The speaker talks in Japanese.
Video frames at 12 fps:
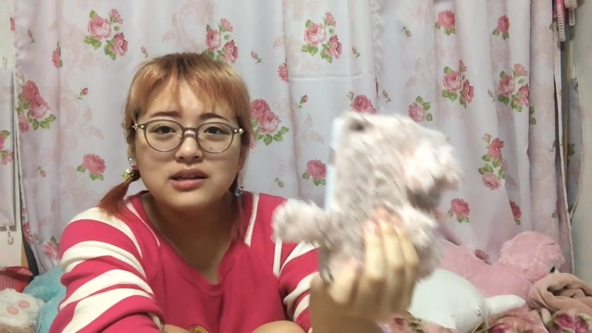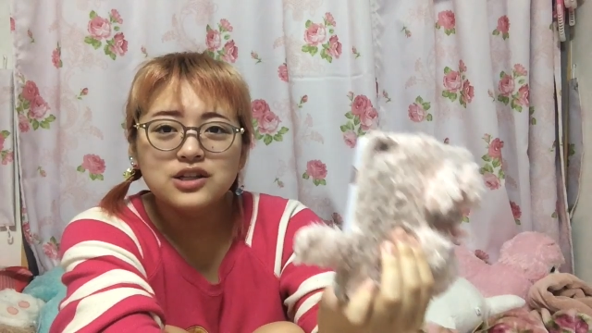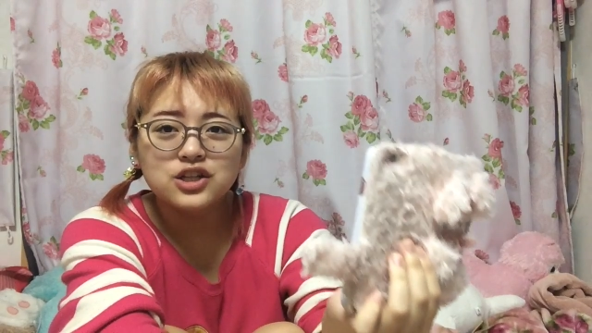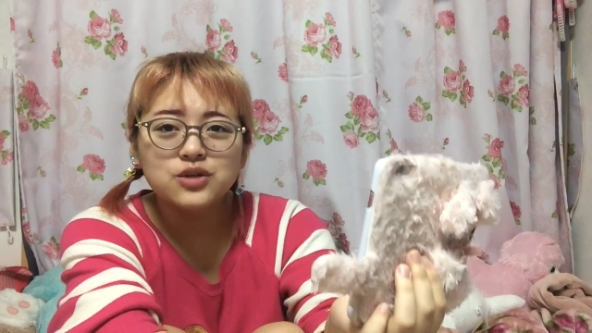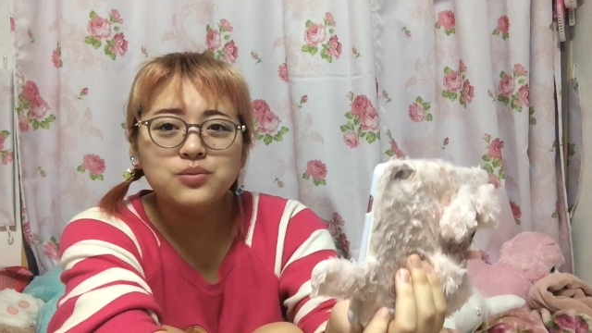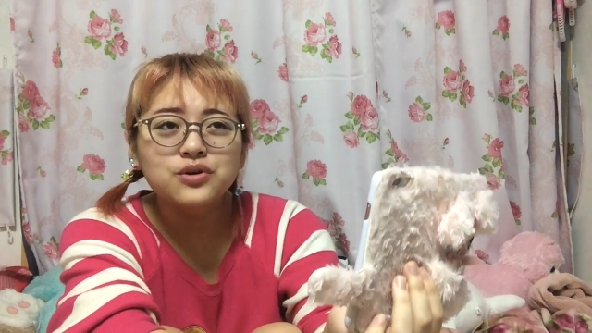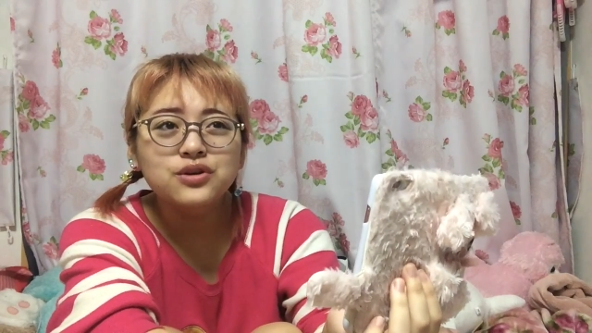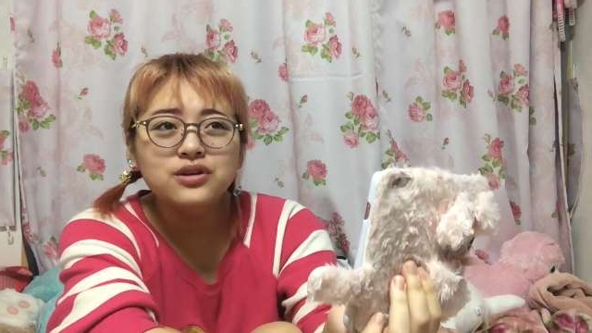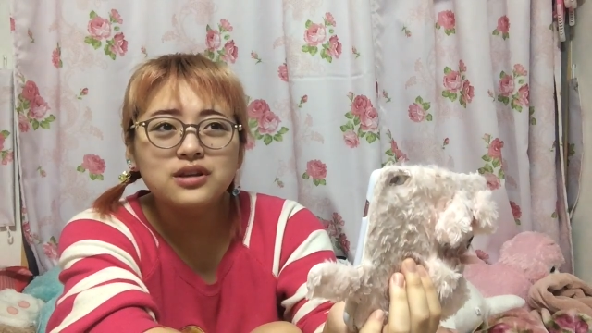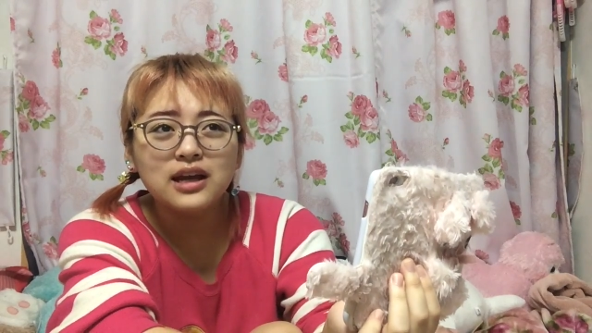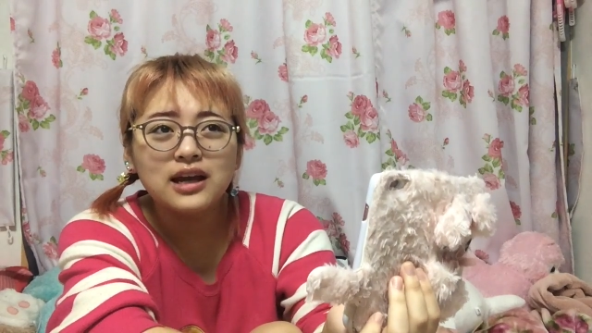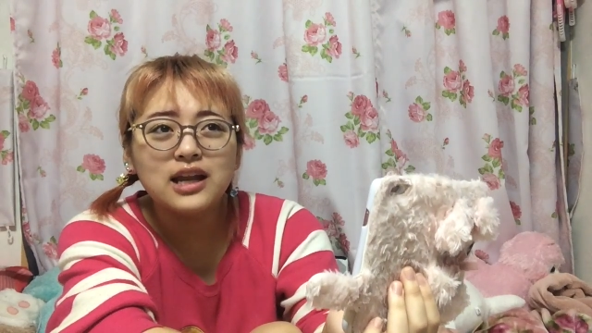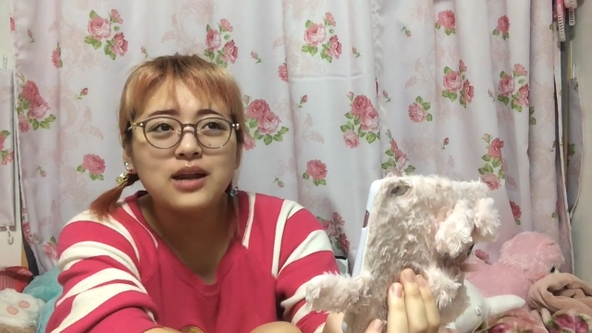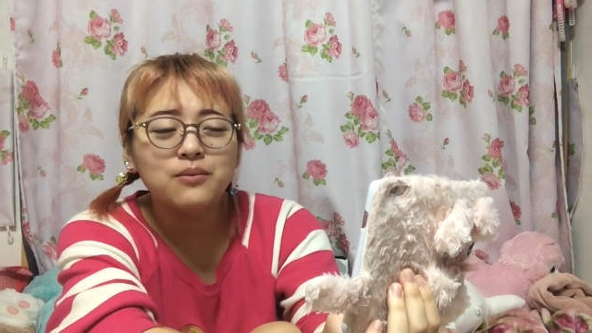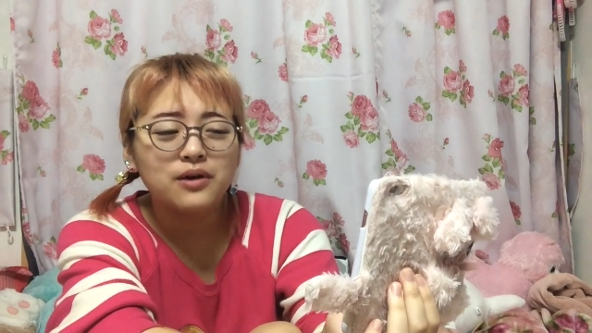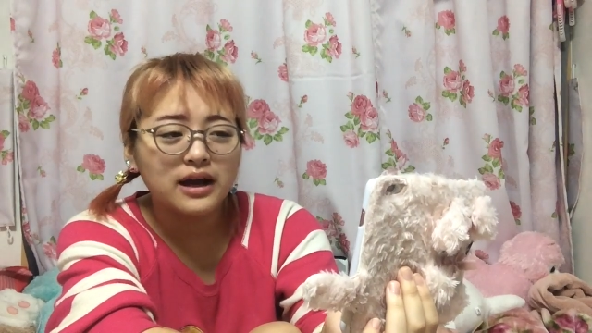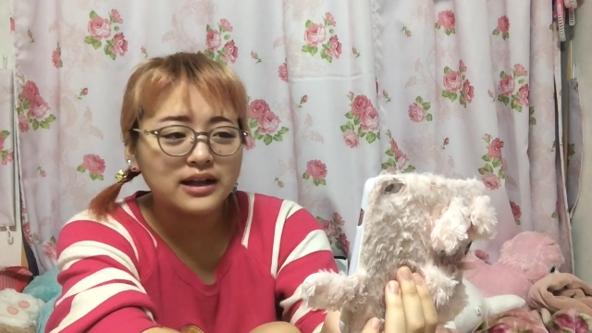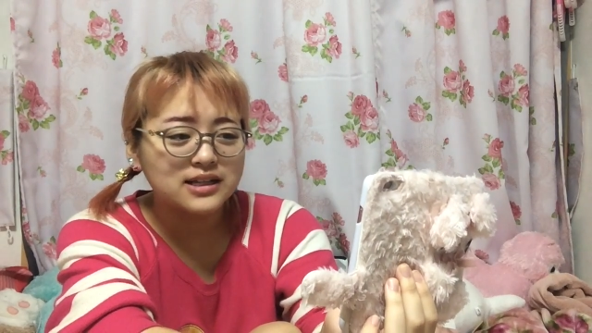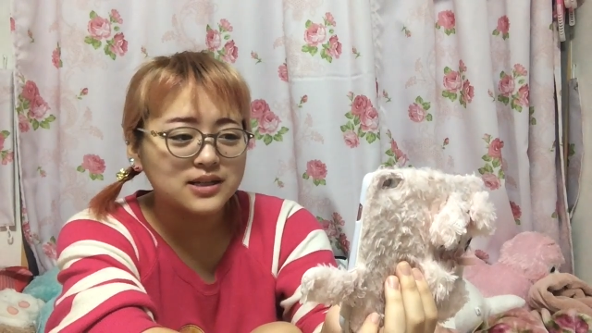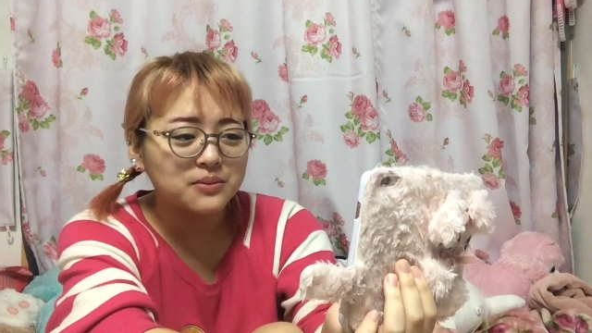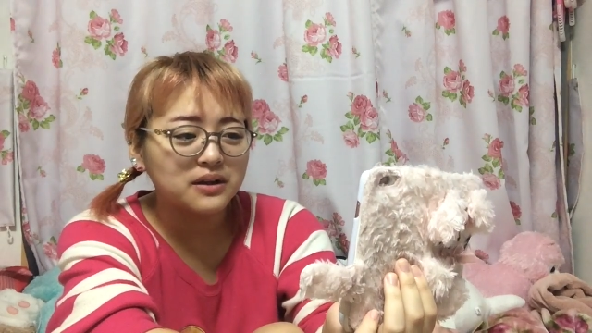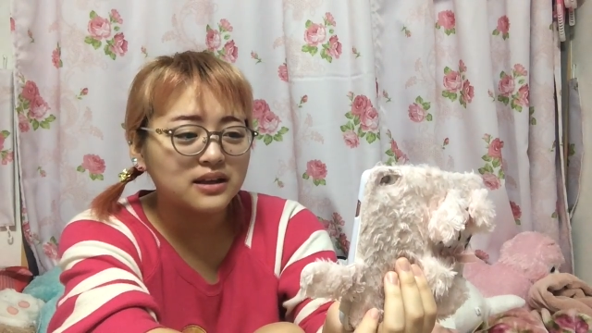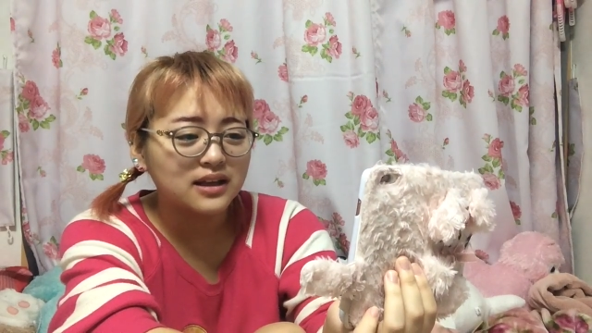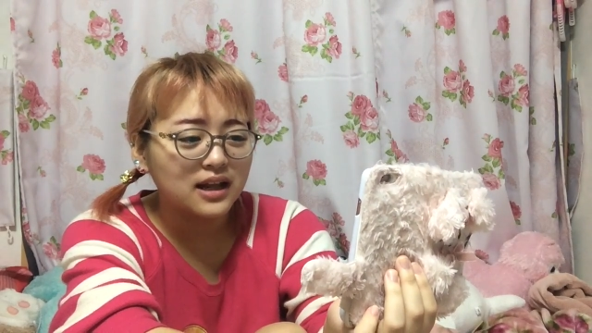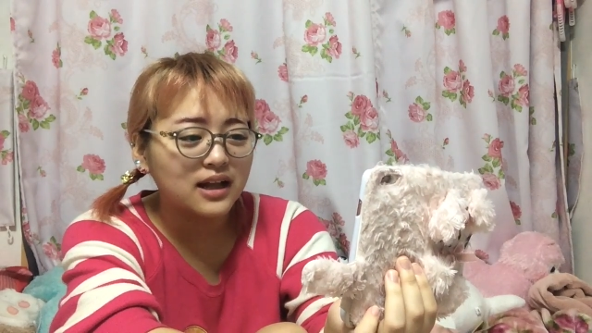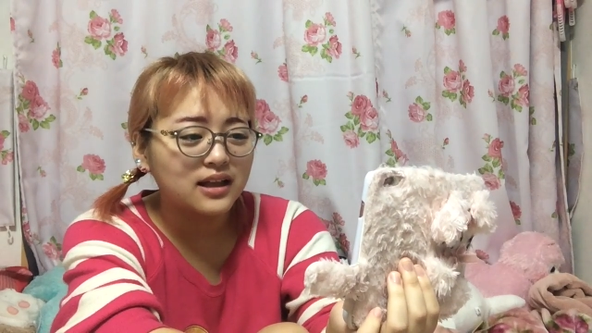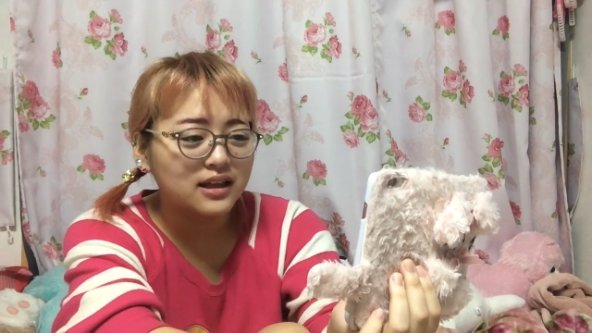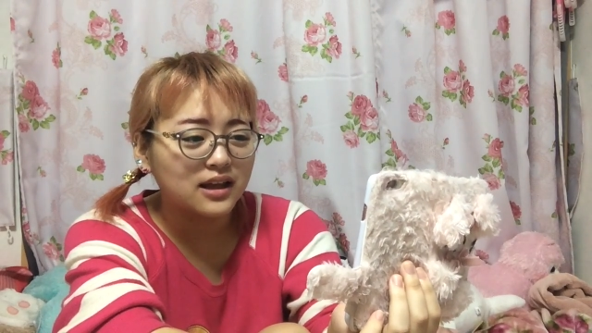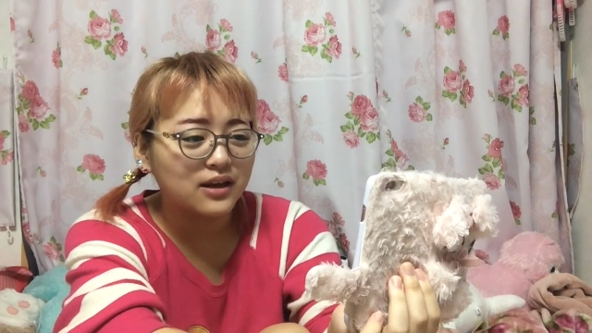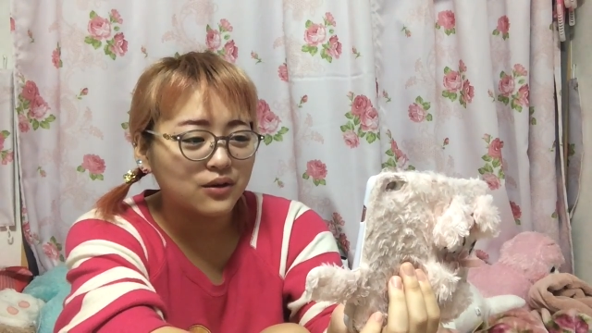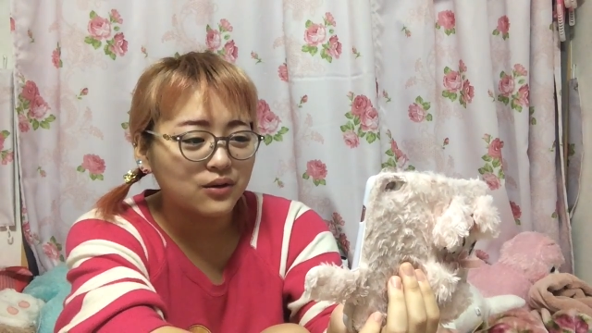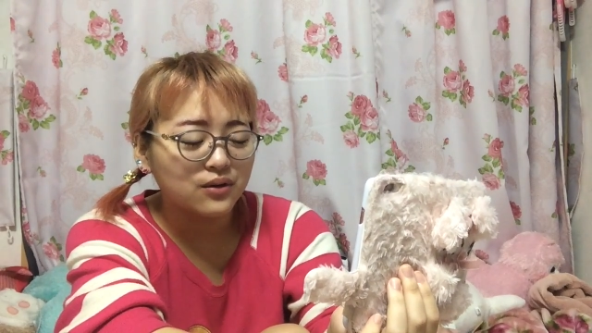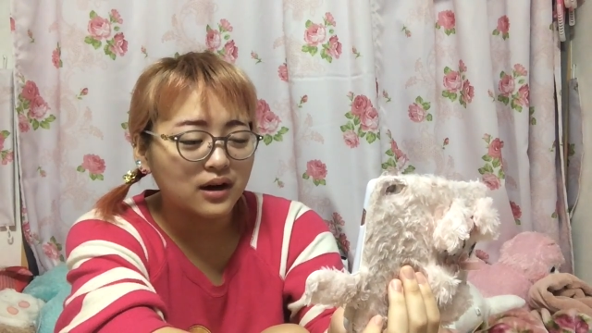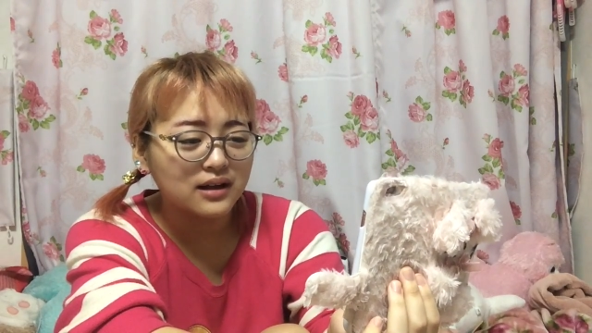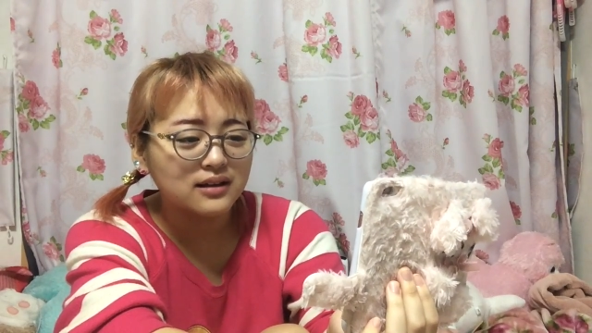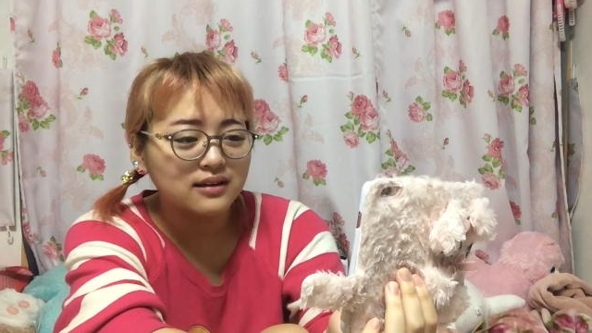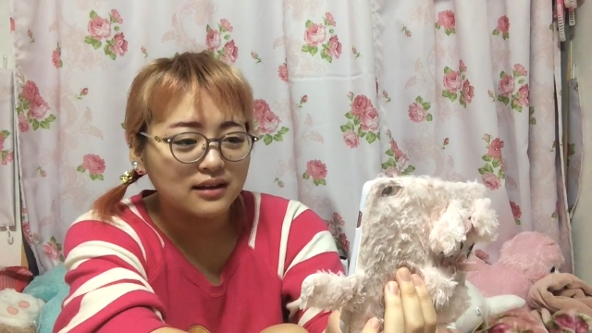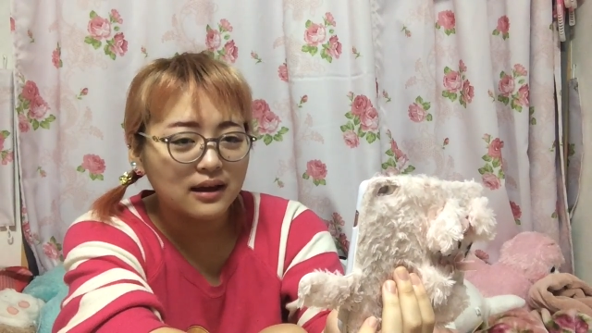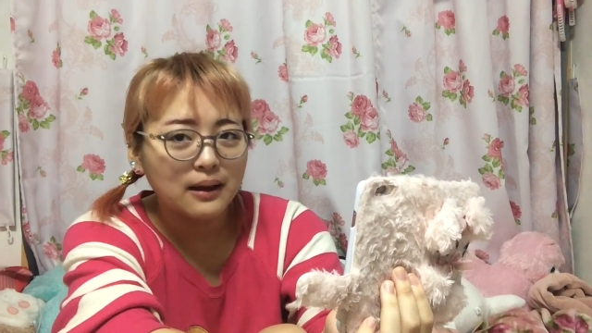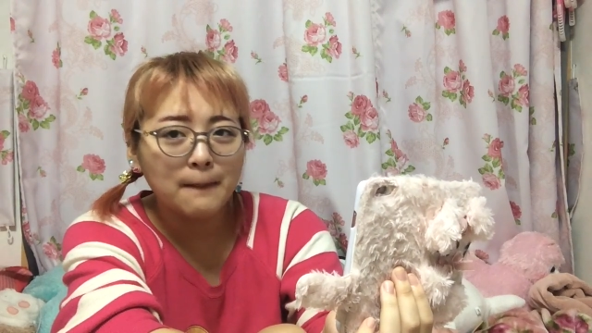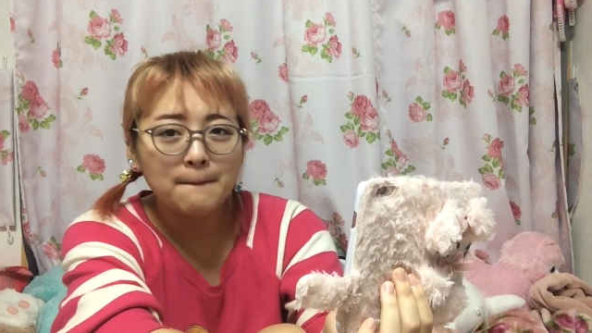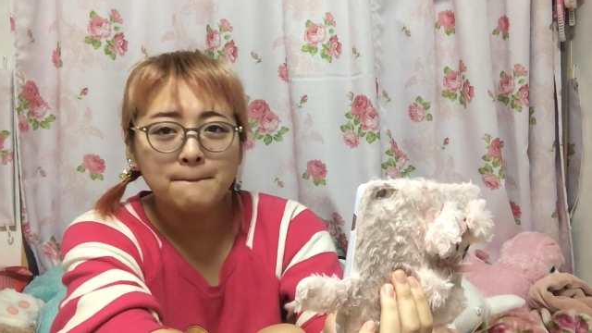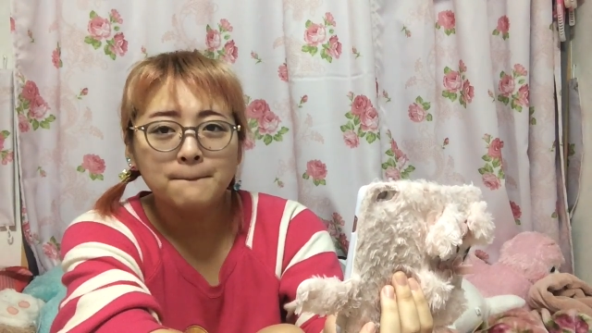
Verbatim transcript: 自分的にもやっちまったなっていうのがあって、